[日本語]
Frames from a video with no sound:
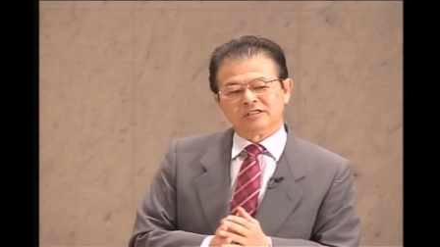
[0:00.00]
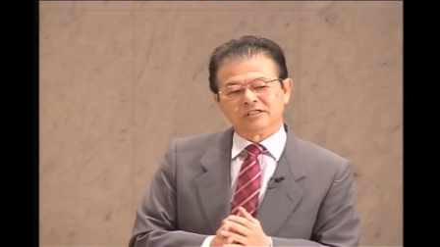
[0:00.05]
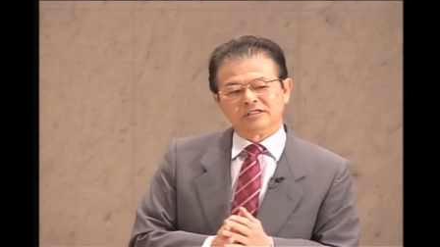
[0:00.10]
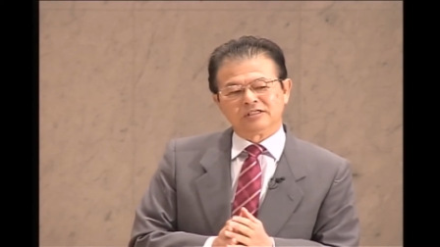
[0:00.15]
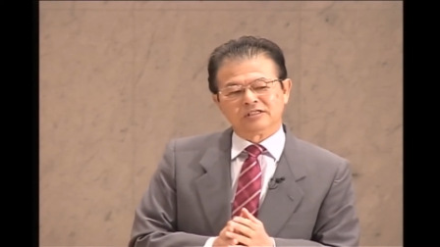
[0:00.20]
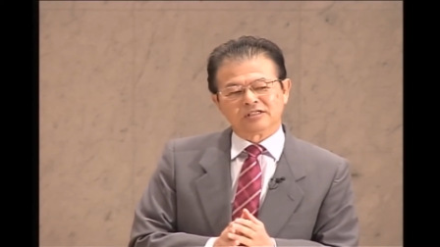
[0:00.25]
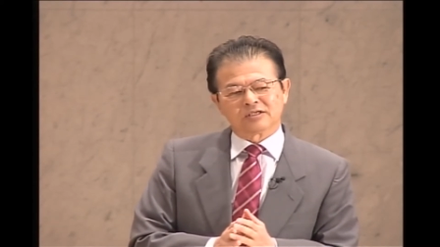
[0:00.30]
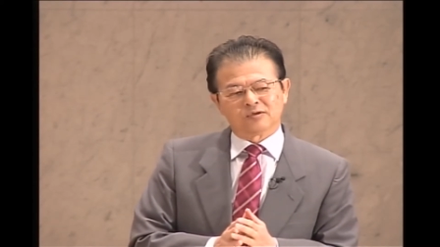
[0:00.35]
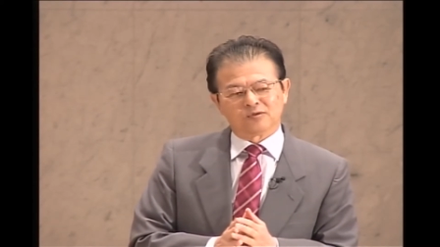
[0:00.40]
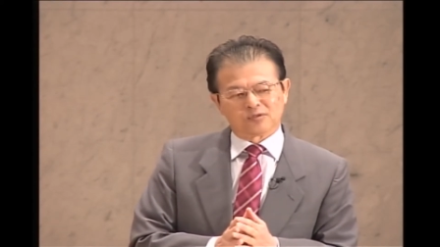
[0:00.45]

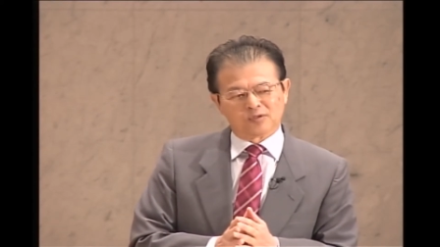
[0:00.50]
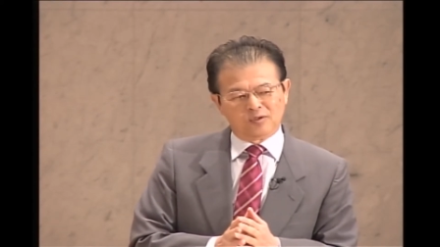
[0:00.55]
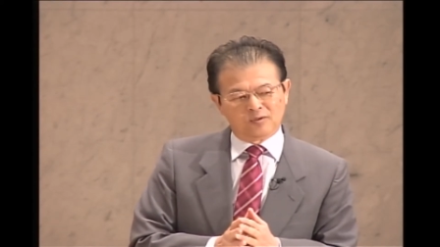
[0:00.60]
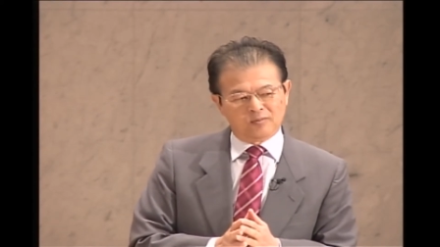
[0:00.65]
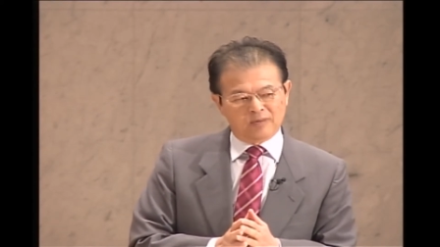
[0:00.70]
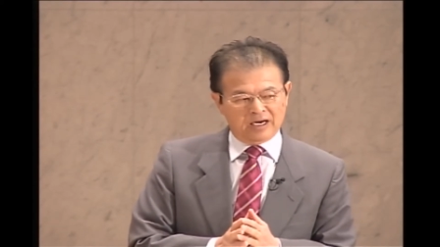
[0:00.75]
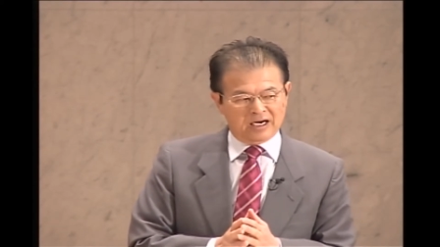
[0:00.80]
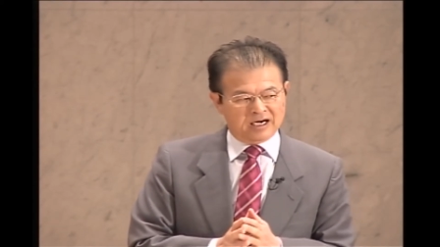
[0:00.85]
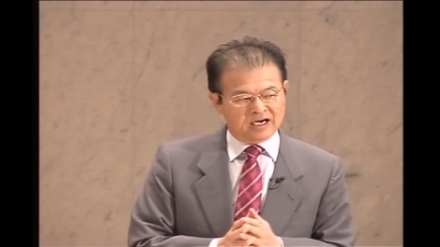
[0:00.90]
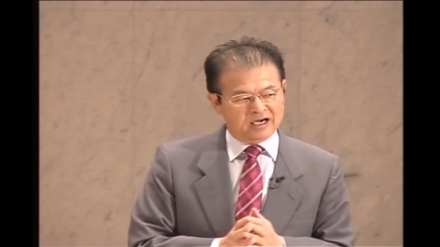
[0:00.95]
言
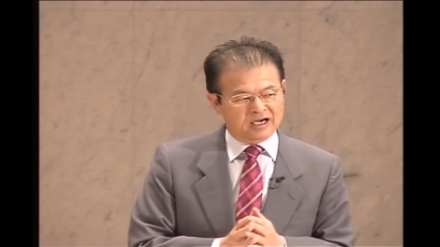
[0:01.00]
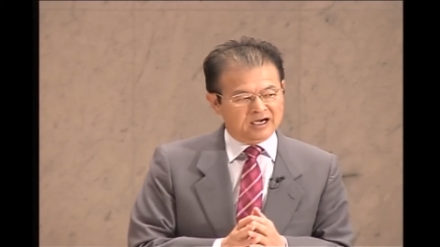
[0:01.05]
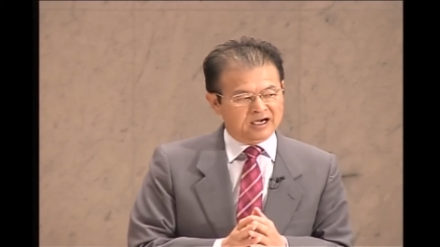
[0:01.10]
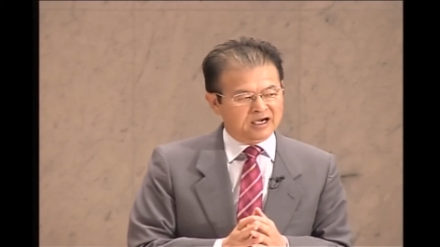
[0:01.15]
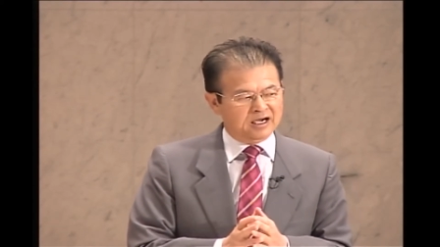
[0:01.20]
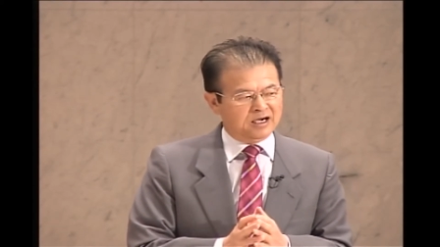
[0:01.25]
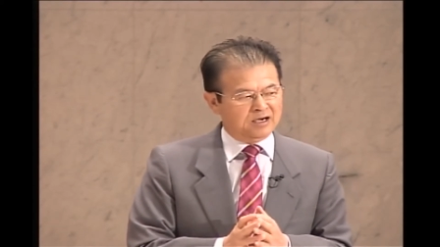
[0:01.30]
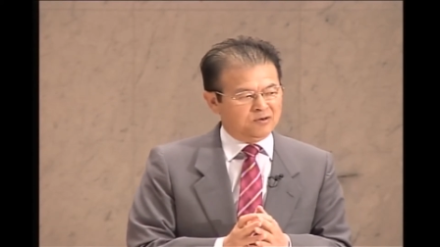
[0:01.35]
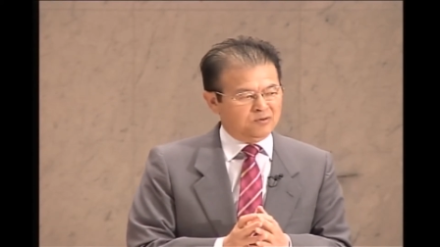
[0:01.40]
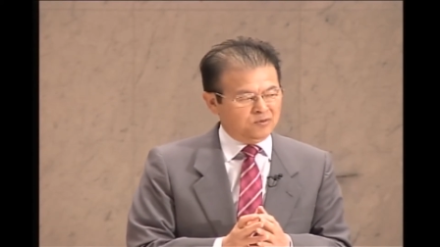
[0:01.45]
葉
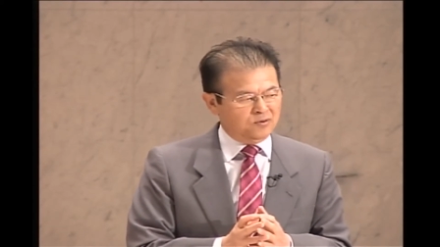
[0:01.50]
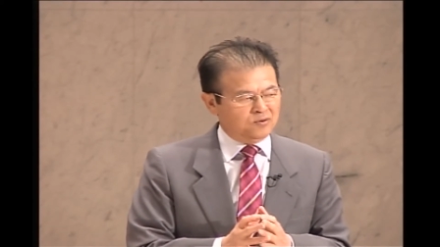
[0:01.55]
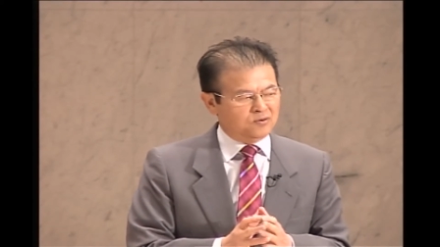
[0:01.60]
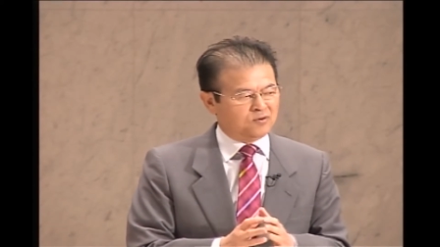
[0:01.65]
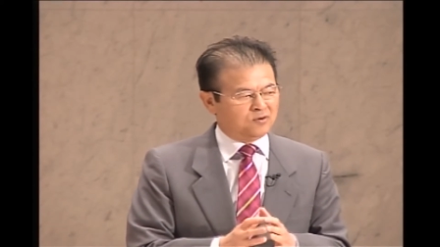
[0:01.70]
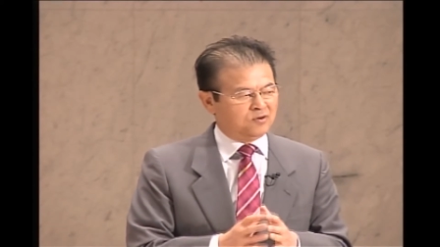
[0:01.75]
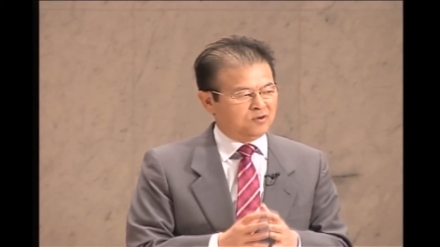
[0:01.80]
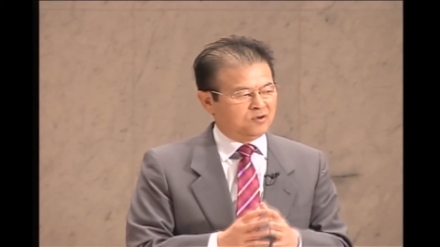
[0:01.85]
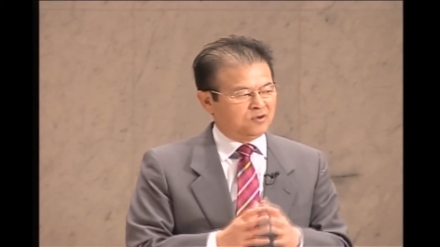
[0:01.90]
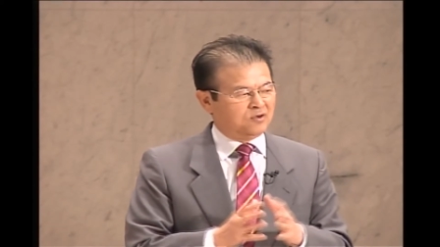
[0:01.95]

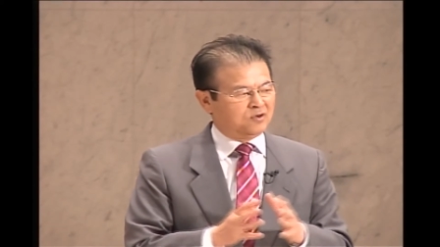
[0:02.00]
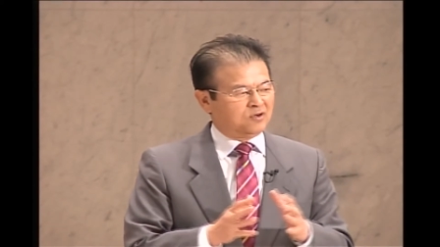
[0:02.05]
を